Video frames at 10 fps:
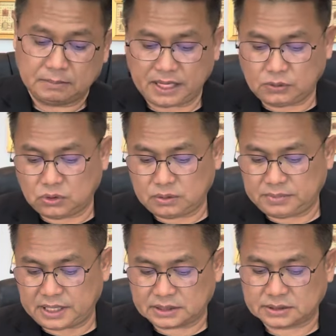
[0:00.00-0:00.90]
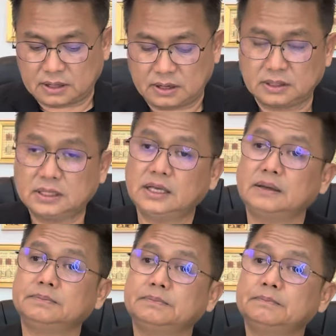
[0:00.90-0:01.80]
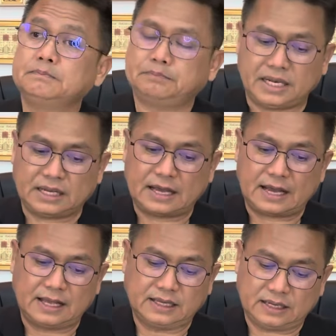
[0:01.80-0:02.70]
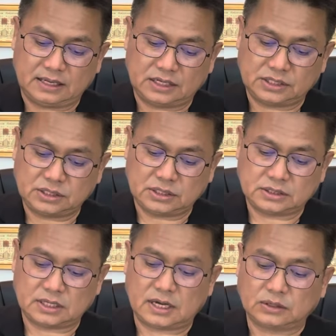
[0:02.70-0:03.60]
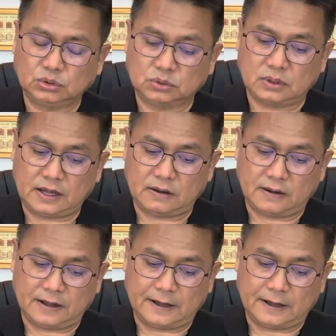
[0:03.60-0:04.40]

ไม่ควรมีอักษรที่เป็นการลกินีในชื่อคือสระทุกตัวและอ